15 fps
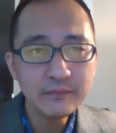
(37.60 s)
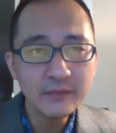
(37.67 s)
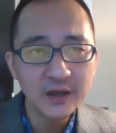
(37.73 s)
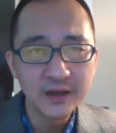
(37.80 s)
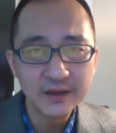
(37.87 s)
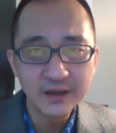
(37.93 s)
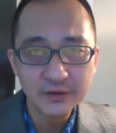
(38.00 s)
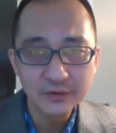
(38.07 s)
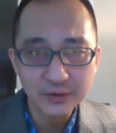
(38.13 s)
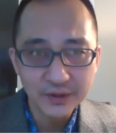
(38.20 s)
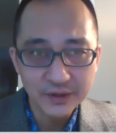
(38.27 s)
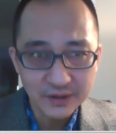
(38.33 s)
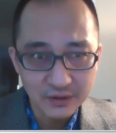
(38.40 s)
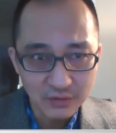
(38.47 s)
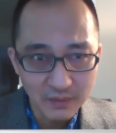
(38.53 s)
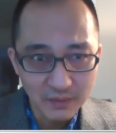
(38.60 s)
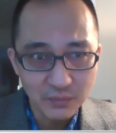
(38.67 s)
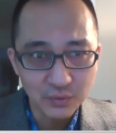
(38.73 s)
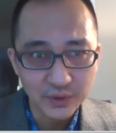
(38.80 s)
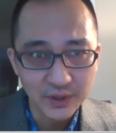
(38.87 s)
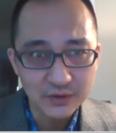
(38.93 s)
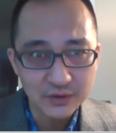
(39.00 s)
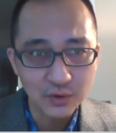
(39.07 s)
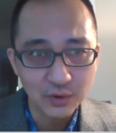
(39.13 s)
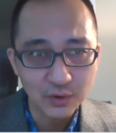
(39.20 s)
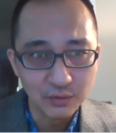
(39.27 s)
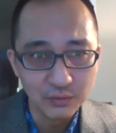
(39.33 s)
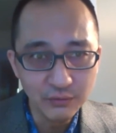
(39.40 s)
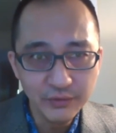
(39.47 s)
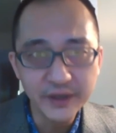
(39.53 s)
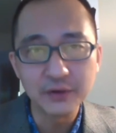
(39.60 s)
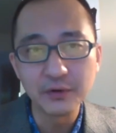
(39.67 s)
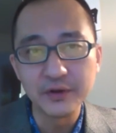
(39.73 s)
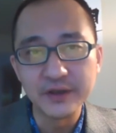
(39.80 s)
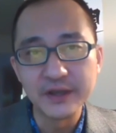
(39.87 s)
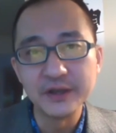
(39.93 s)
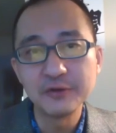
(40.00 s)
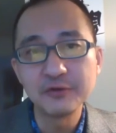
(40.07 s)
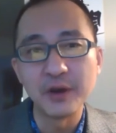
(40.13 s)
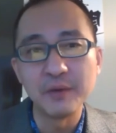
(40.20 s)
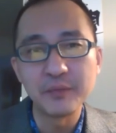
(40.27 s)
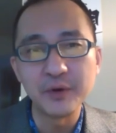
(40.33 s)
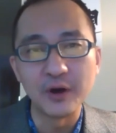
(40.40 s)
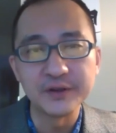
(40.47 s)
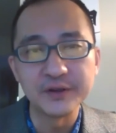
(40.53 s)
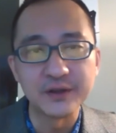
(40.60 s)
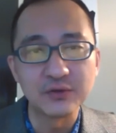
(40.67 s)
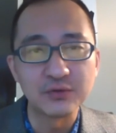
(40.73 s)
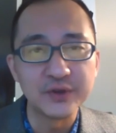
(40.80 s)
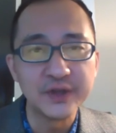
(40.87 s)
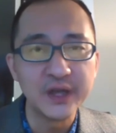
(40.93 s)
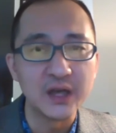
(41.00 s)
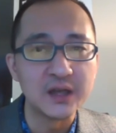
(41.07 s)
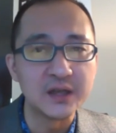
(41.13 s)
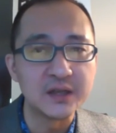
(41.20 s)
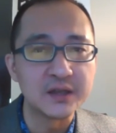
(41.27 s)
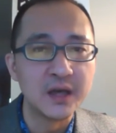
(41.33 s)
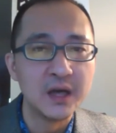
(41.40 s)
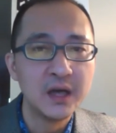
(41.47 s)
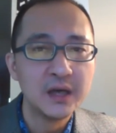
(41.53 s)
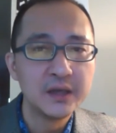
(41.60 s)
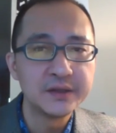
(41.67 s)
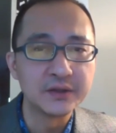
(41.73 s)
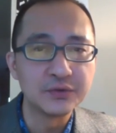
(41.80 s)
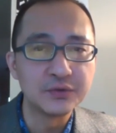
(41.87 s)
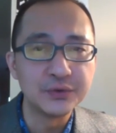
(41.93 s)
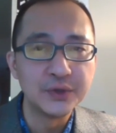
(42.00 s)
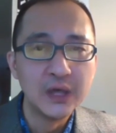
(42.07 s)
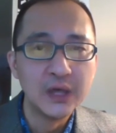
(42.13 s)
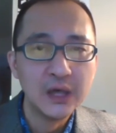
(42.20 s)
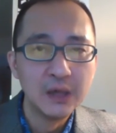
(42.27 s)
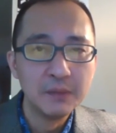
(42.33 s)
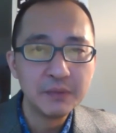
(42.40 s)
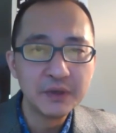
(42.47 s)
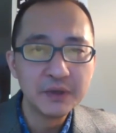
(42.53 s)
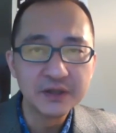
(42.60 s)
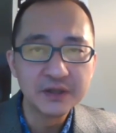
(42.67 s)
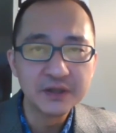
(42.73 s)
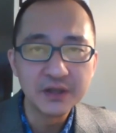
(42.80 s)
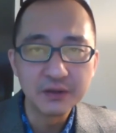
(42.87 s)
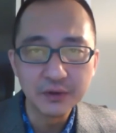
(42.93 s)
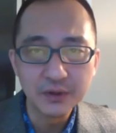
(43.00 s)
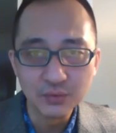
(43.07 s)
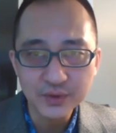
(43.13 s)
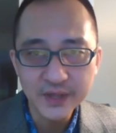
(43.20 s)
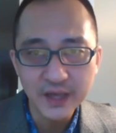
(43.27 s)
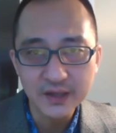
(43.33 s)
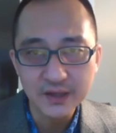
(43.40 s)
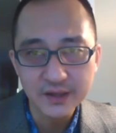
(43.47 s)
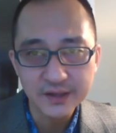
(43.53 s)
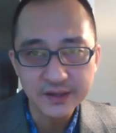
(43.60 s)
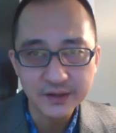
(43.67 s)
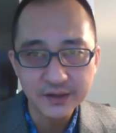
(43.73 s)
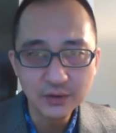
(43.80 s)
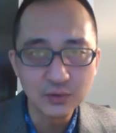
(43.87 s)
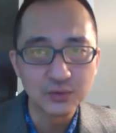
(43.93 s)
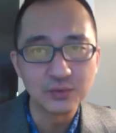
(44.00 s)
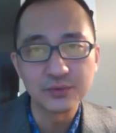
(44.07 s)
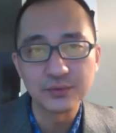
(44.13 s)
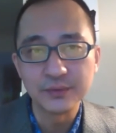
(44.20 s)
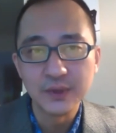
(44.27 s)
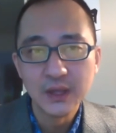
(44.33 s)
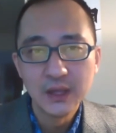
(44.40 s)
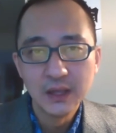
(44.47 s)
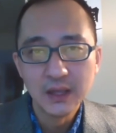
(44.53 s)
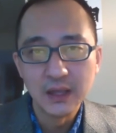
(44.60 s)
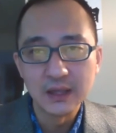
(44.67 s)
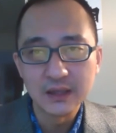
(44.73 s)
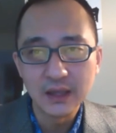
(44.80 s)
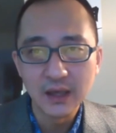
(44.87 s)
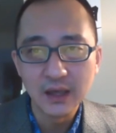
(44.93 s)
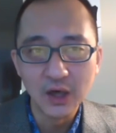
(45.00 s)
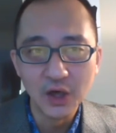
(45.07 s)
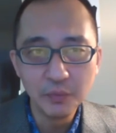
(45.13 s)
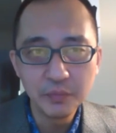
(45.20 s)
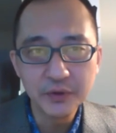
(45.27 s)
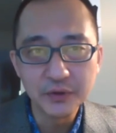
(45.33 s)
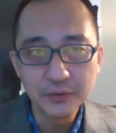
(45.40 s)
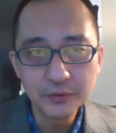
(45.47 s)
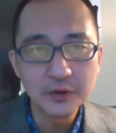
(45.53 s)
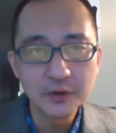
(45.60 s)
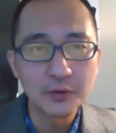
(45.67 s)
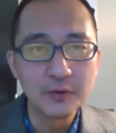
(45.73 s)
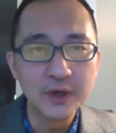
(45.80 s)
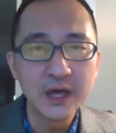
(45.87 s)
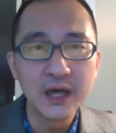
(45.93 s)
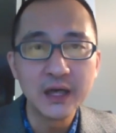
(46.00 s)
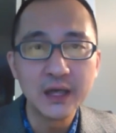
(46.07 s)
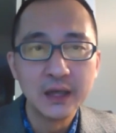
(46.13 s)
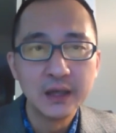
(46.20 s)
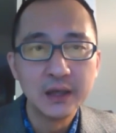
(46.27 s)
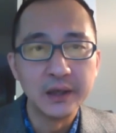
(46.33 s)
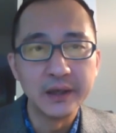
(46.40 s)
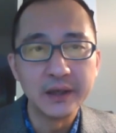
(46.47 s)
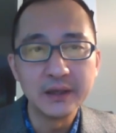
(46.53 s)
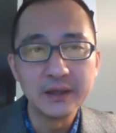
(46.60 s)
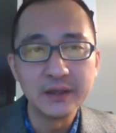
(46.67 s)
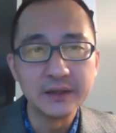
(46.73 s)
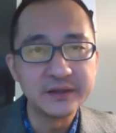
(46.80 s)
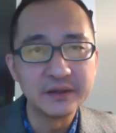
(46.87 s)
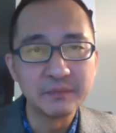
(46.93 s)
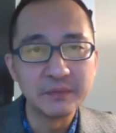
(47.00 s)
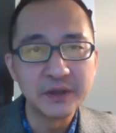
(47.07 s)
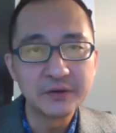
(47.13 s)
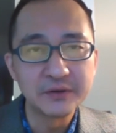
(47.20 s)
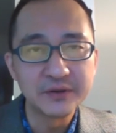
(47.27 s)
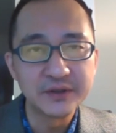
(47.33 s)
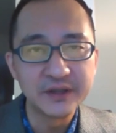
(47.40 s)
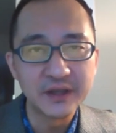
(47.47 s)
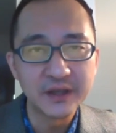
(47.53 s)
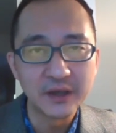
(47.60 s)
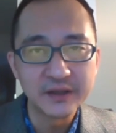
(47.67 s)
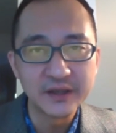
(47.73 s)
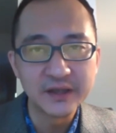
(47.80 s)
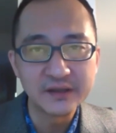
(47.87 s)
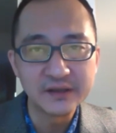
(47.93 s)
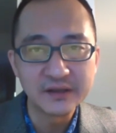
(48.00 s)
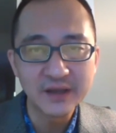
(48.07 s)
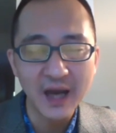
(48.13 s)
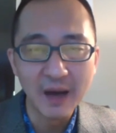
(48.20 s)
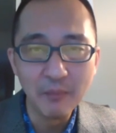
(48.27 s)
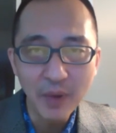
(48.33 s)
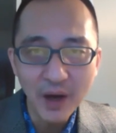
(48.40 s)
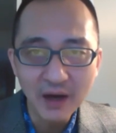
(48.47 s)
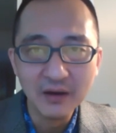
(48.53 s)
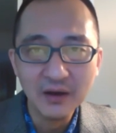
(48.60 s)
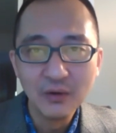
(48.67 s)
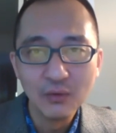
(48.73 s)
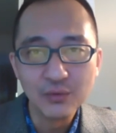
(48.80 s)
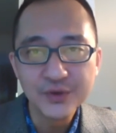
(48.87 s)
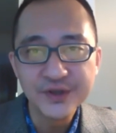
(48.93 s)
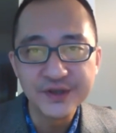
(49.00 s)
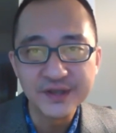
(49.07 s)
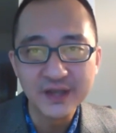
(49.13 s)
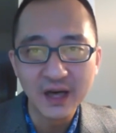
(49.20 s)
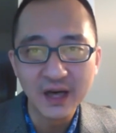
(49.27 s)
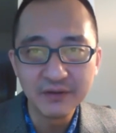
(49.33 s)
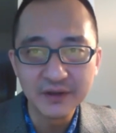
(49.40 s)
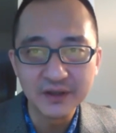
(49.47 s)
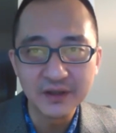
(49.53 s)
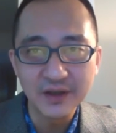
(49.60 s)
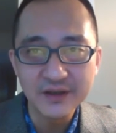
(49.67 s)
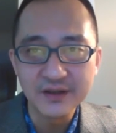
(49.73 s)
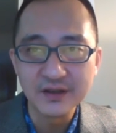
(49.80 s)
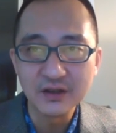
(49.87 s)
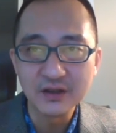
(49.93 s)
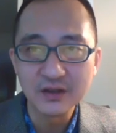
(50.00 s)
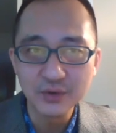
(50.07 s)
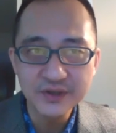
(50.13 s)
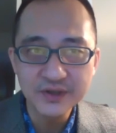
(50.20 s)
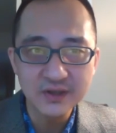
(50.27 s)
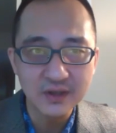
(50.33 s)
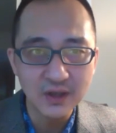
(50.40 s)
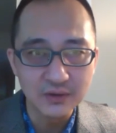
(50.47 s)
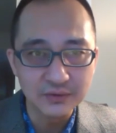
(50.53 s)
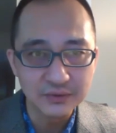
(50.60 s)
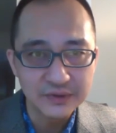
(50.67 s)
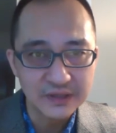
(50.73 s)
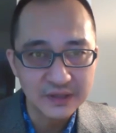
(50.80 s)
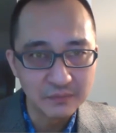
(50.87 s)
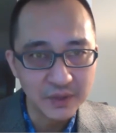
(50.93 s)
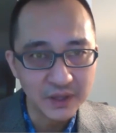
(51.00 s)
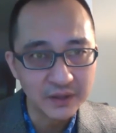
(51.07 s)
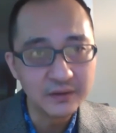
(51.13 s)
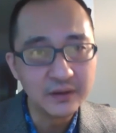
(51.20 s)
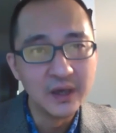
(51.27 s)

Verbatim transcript: 啊，他说呢，这个川普呢从未对人权表现出任何兴趣，并且对独裁者是情有独钟啊，他毫不犹豫的公开。呃，和习近平就这些条件进行谈判，无视其他问题。他甚至多次告诉习近平，